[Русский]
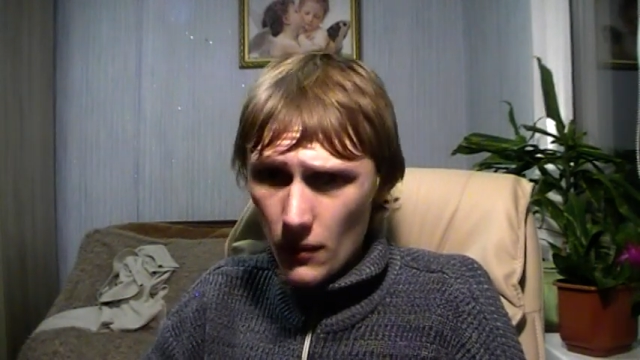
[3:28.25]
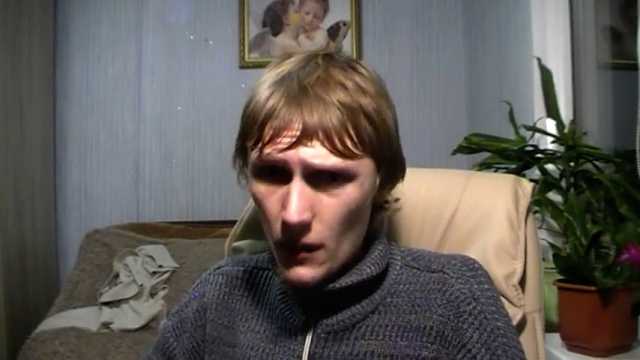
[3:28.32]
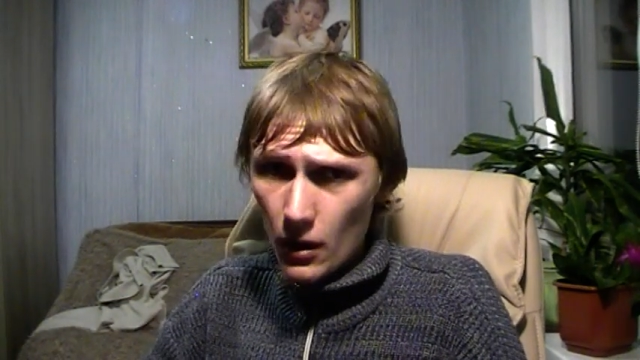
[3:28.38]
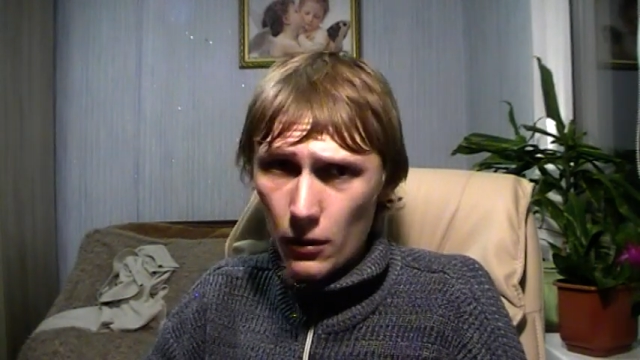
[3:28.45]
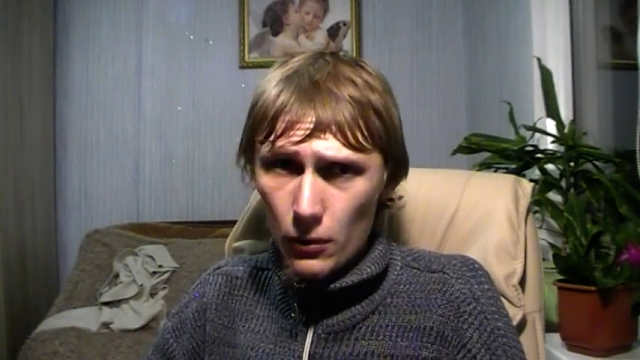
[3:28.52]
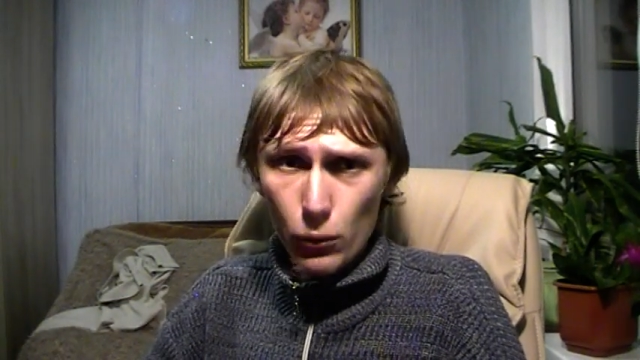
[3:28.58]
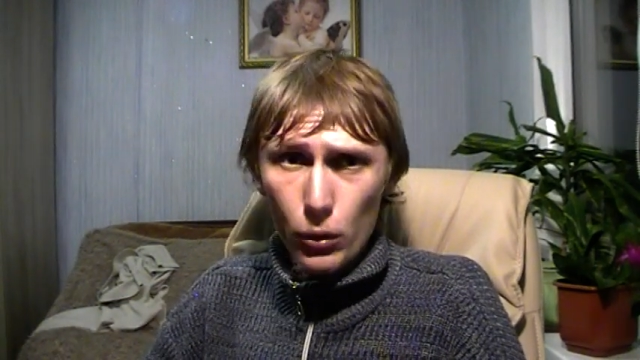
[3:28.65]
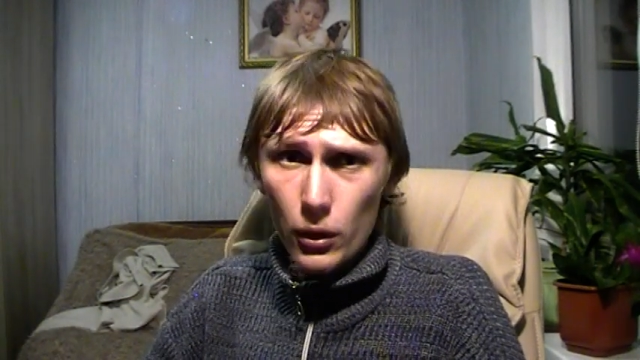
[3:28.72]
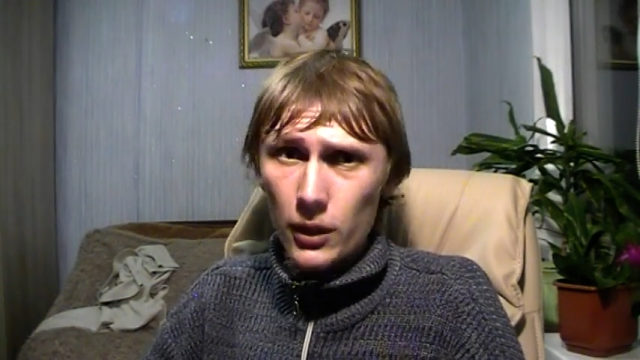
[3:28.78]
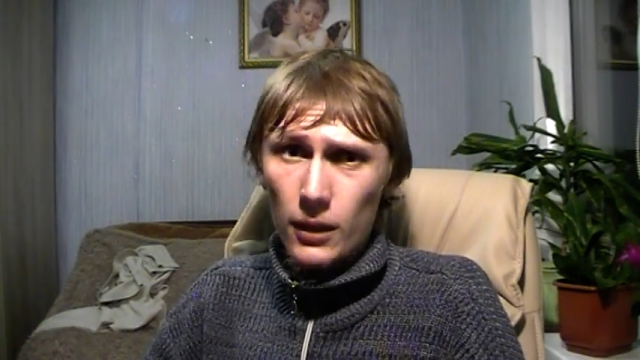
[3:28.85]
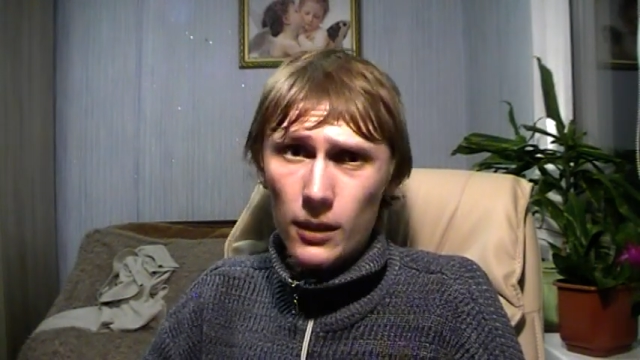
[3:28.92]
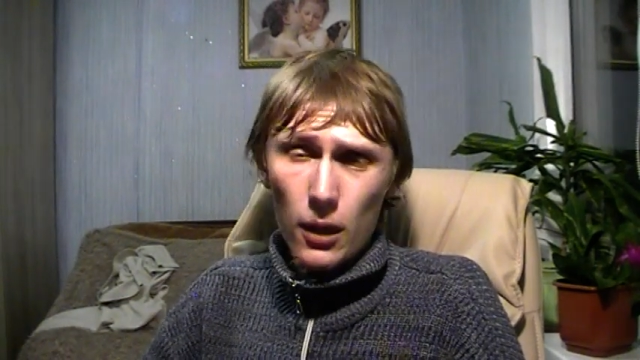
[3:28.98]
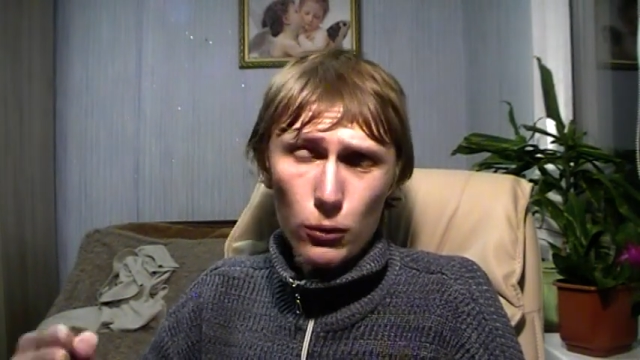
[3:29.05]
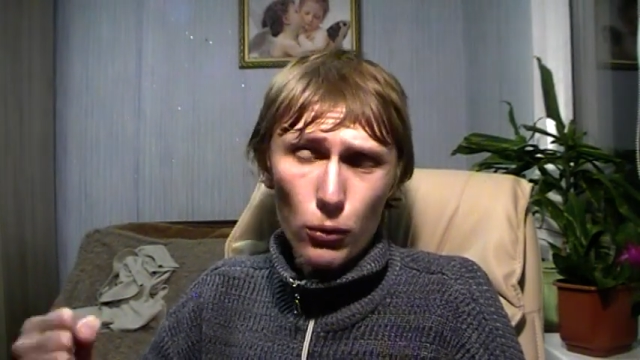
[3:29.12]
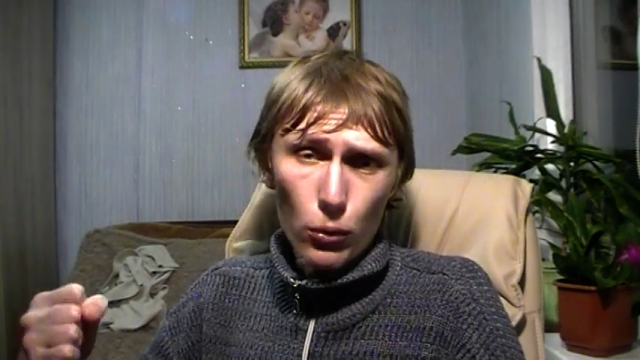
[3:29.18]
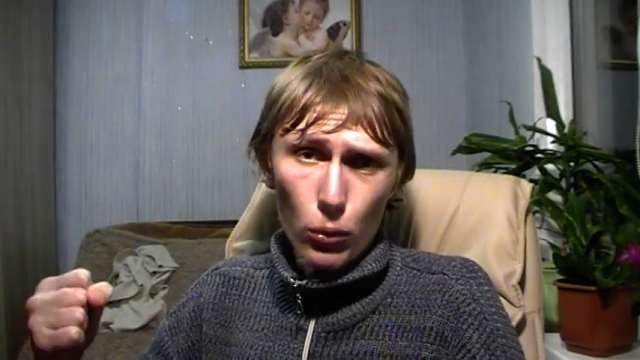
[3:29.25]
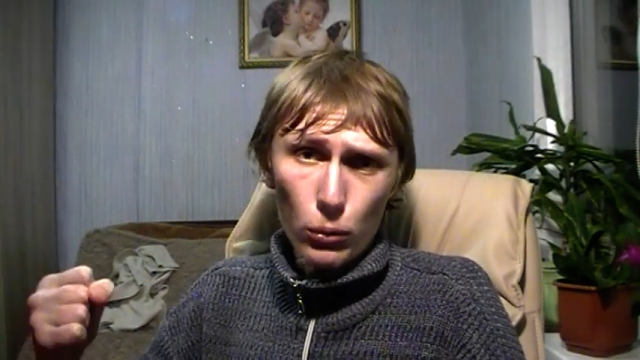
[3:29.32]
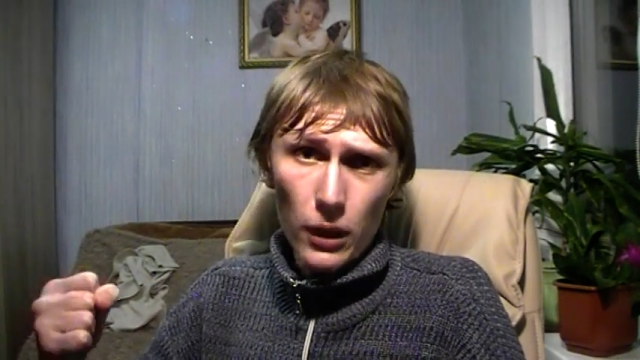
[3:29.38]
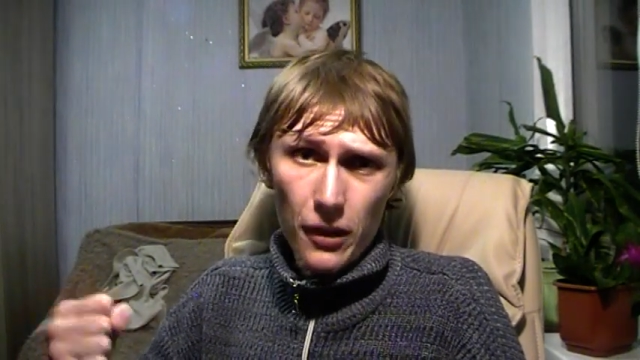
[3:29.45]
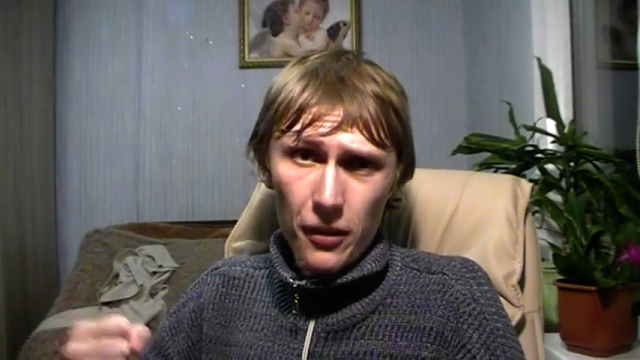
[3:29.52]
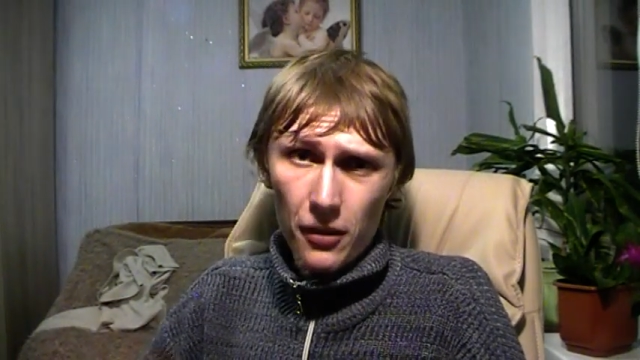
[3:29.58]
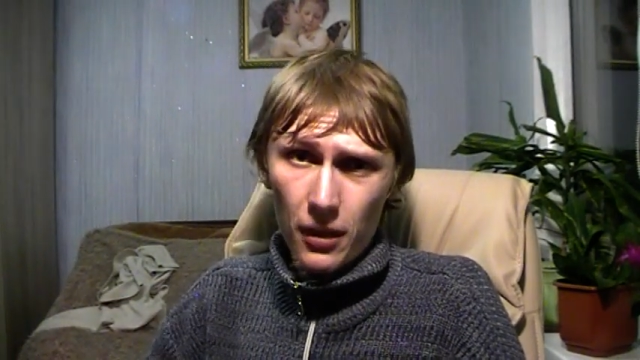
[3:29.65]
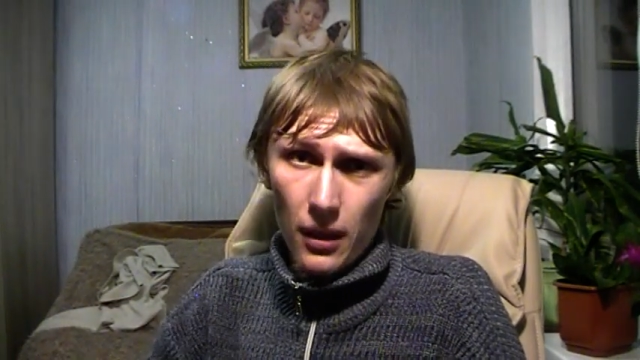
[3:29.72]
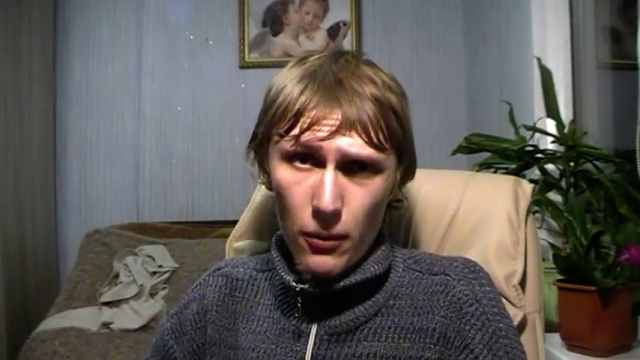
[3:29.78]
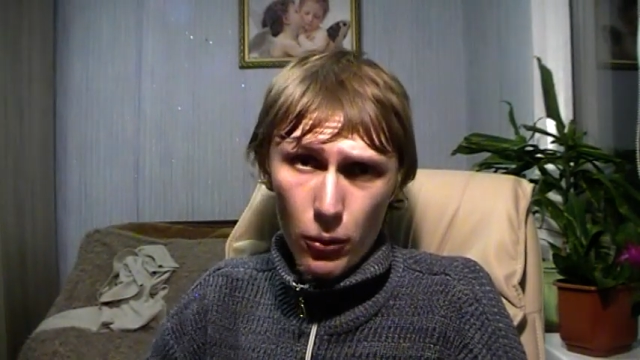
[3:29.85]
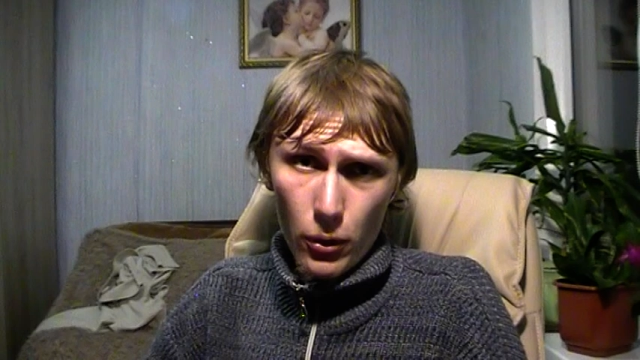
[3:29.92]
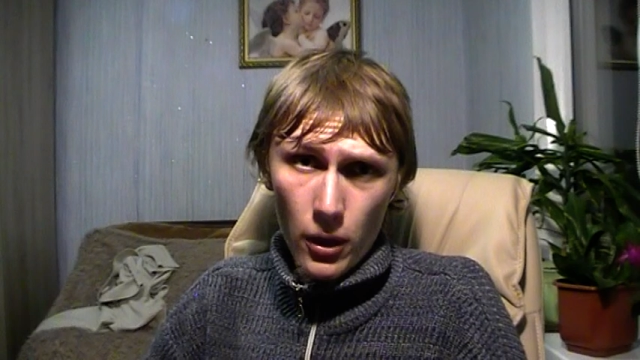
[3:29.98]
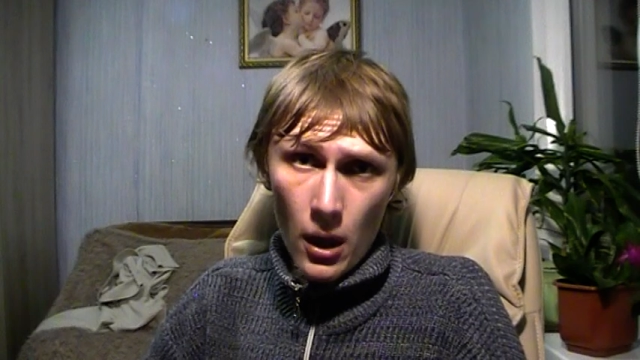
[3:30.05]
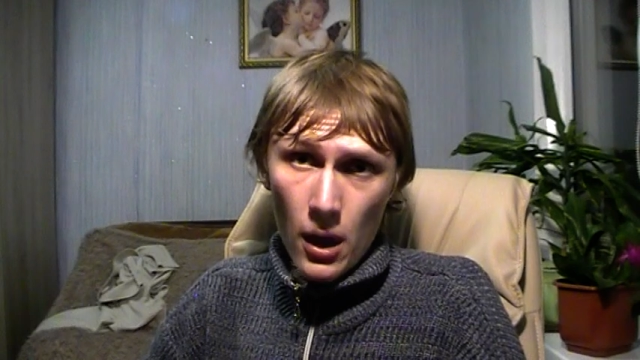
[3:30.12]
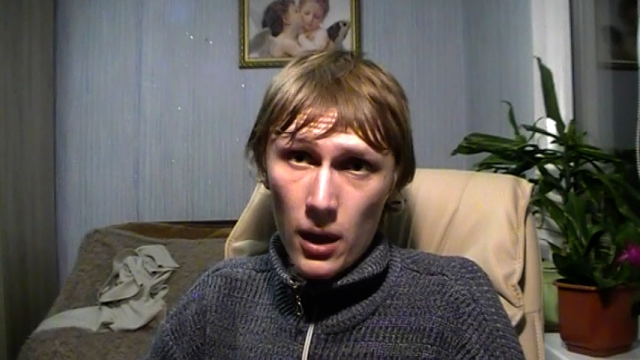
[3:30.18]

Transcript: звука нет. Как только удар силовой...